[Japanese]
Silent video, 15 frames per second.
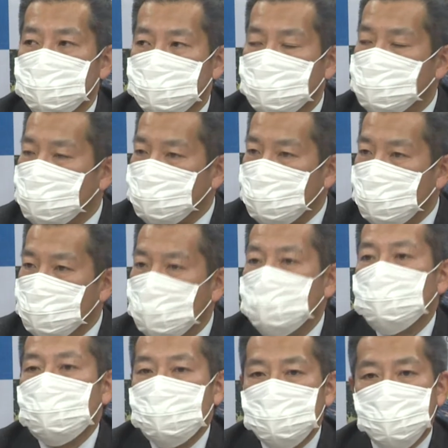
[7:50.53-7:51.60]
先般は
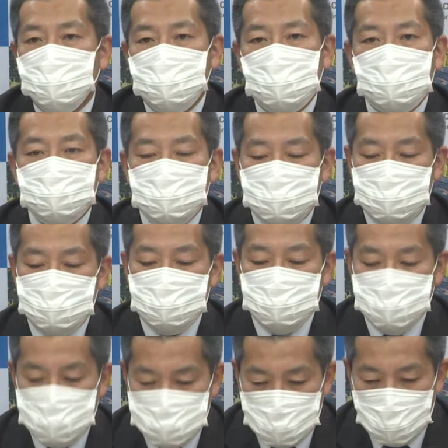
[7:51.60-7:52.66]
PayPay でもやらせていただ
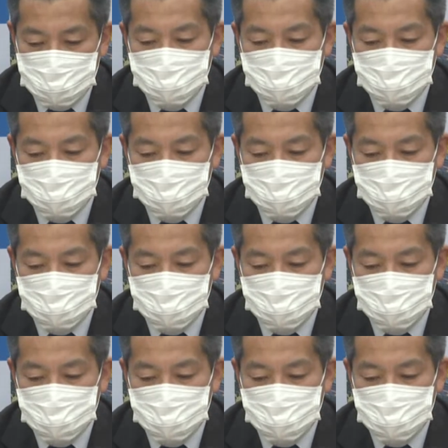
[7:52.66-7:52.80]
きました。